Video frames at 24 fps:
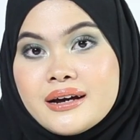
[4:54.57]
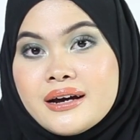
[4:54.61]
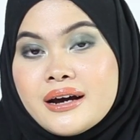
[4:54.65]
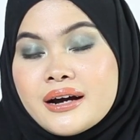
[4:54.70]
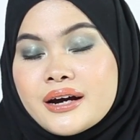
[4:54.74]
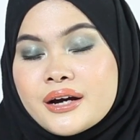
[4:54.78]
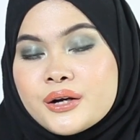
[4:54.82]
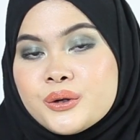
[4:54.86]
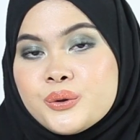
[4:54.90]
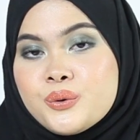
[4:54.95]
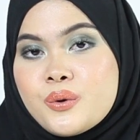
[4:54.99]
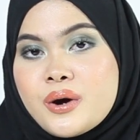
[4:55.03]
yang
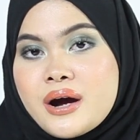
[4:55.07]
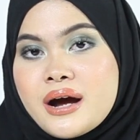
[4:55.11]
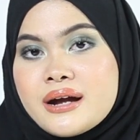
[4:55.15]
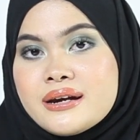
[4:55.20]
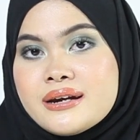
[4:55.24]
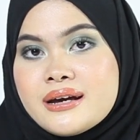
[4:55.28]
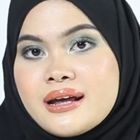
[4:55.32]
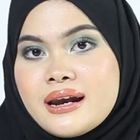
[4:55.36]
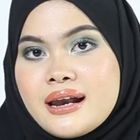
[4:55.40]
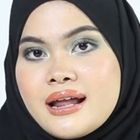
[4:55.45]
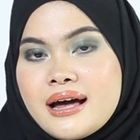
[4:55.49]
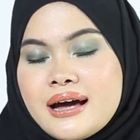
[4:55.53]
kedua
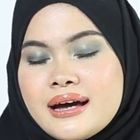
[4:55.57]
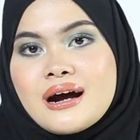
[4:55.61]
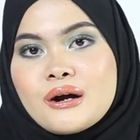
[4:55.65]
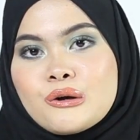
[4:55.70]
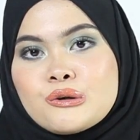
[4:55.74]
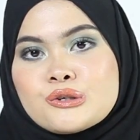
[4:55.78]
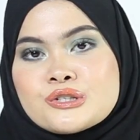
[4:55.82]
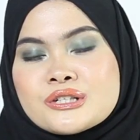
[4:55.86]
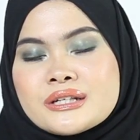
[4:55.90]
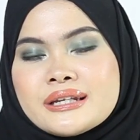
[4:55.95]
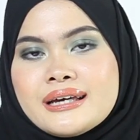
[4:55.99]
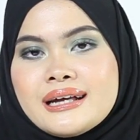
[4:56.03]
adalah
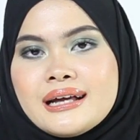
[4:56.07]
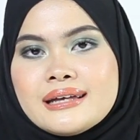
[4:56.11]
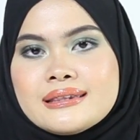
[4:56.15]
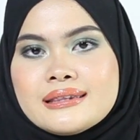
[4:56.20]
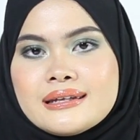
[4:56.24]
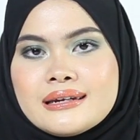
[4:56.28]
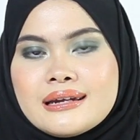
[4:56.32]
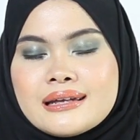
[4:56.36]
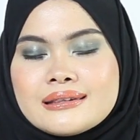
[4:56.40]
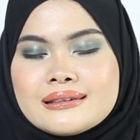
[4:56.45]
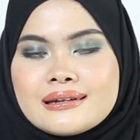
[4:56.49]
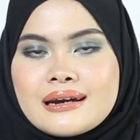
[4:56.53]
aku sendiri
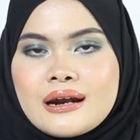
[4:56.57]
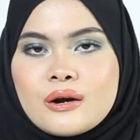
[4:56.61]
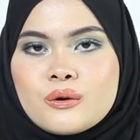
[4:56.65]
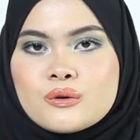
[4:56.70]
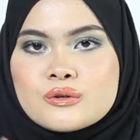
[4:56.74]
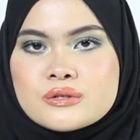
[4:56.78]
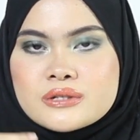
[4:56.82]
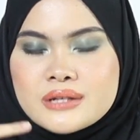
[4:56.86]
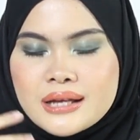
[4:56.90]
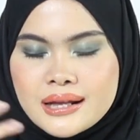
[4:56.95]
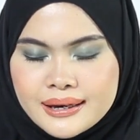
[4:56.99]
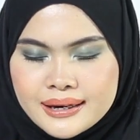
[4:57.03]
tidak terlalu
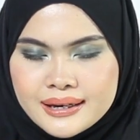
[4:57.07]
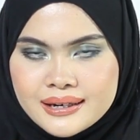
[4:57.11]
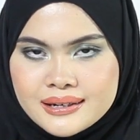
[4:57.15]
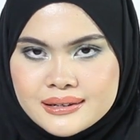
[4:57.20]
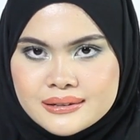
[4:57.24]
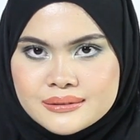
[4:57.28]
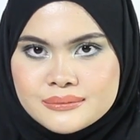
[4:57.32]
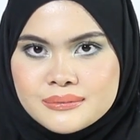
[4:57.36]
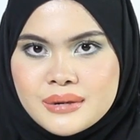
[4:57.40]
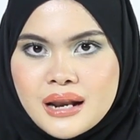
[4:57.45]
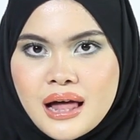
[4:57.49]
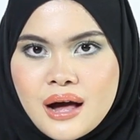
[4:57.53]
sering
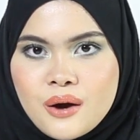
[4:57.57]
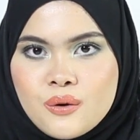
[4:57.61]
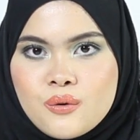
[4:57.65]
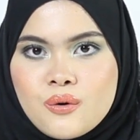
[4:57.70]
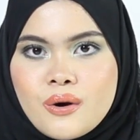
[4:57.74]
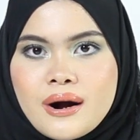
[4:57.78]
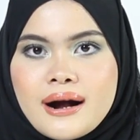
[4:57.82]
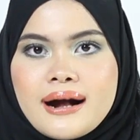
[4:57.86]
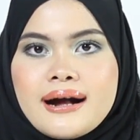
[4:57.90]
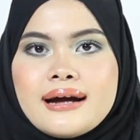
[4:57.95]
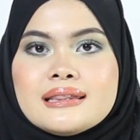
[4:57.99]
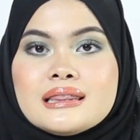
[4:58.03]

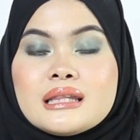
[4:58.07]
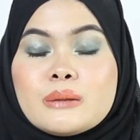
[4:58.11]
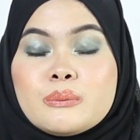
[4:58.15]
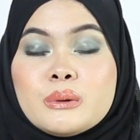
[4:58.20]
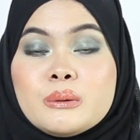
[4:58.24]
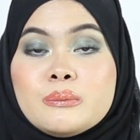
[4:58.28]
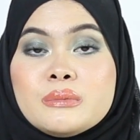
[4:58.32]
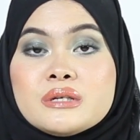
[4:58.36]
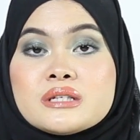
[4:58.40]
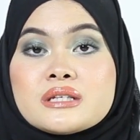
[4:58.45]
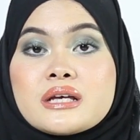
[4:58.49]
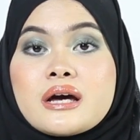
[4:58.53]
melakukan, tapi
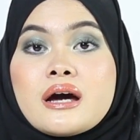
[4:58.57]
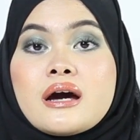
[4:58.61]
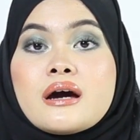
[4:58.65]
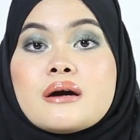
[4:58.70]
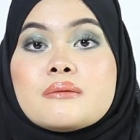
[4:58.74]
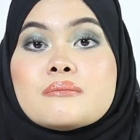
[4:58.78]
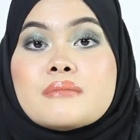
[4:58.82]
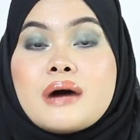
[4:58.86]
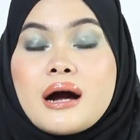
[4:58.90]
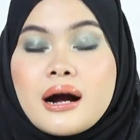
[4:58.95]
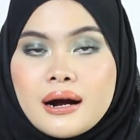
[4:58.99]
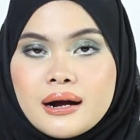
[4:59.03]
bisa
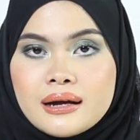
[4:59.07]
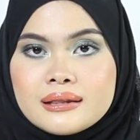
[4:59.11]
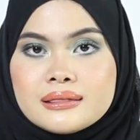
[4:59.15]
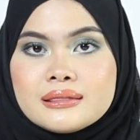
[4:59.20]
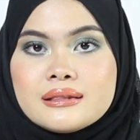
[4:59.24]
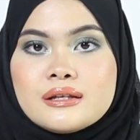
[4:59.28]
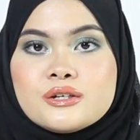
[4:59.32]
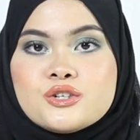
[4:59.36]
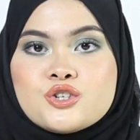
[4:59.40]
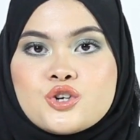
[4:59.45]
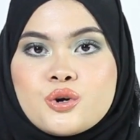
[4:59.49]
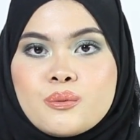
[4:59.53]
banget
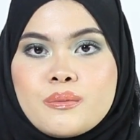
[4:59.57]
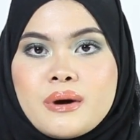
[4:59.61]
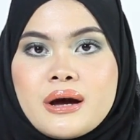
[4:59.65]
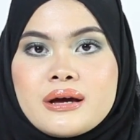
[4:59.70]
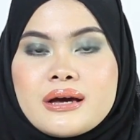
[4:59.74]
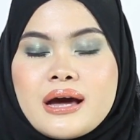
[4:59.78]
dicoba